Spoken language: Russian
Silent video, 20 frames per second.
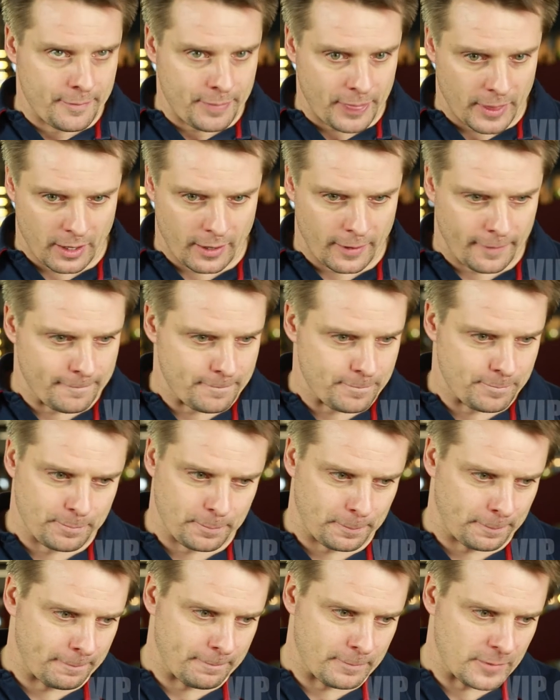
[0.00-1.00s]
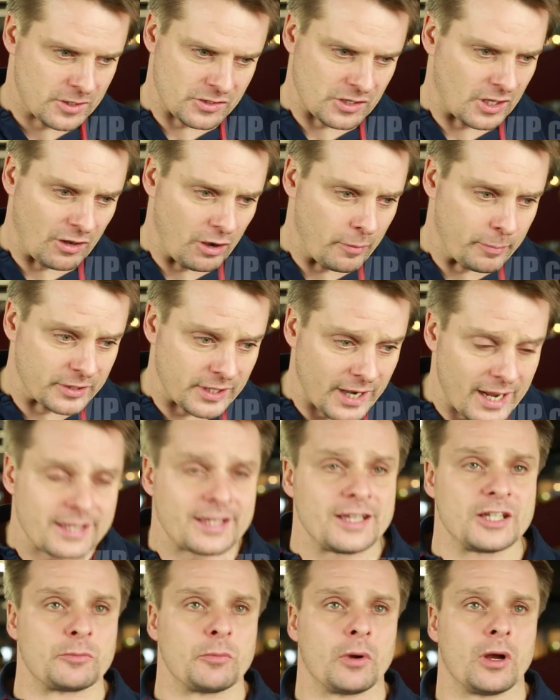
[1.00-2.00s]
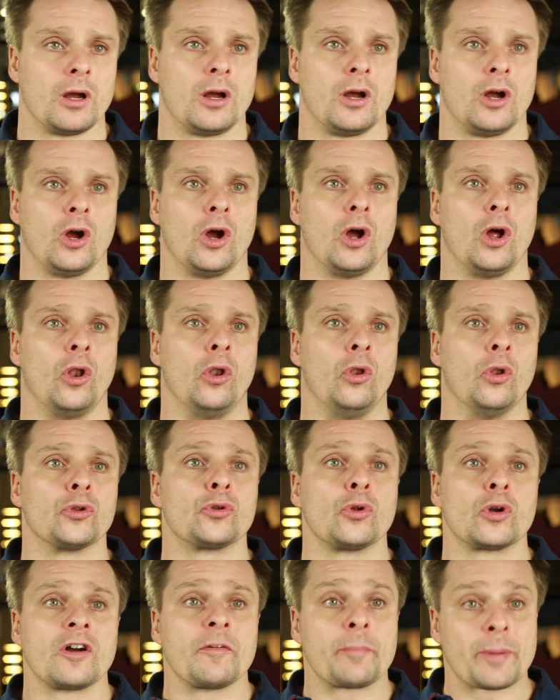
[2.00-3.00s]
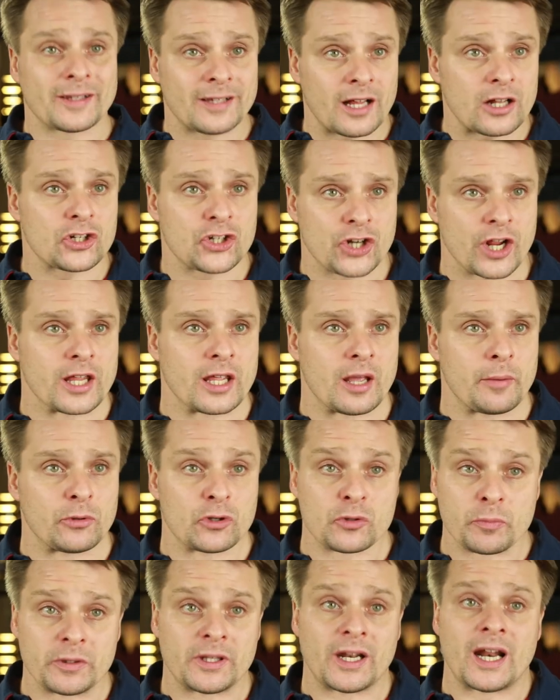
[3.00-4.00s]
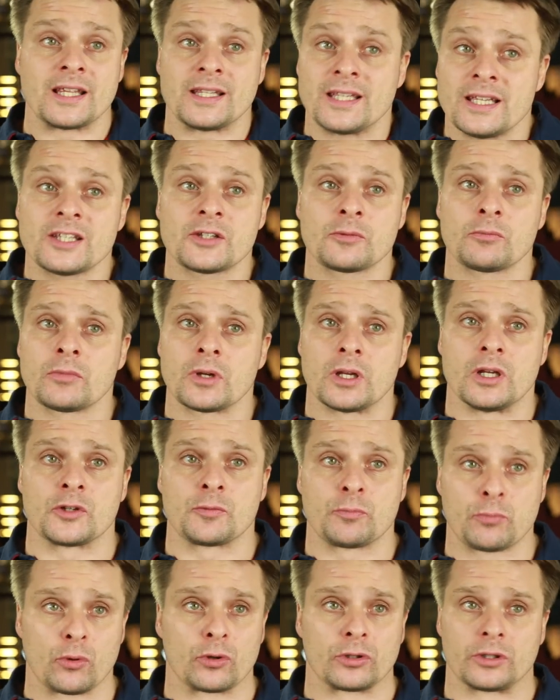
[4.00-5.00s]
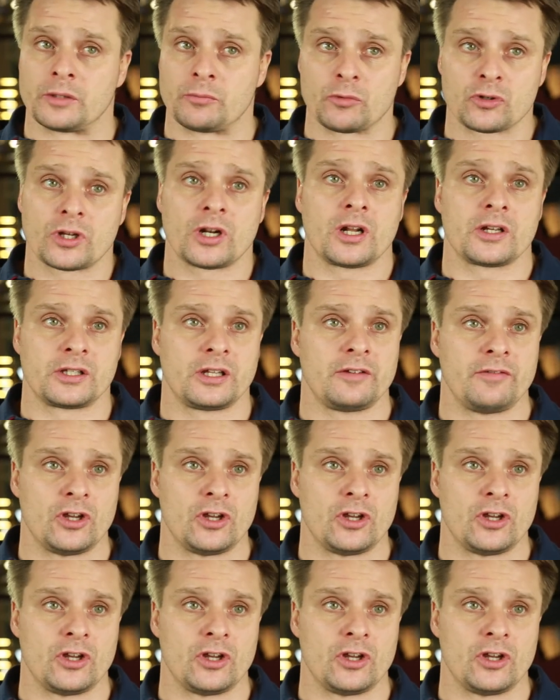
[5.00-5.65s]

эм, национального патриотизма но только продолжение, потому что патриотизм и спорт — это немножко разные